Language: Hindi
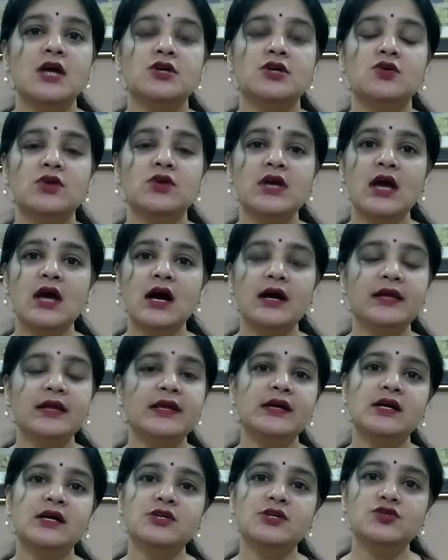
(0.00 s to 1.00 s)
क्योंकि अगर
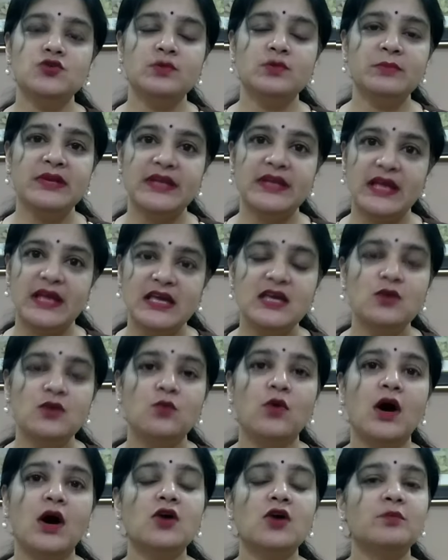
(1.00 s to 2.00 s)
ये कंट्रोल में नहीं
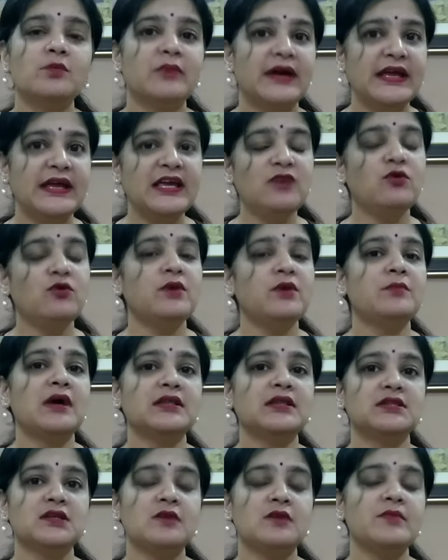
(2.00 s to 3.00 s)
हुआ और बढ़ी हुई
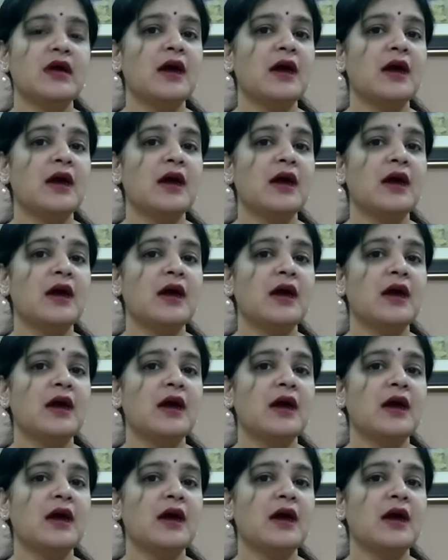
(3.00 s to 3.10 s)
मात्रा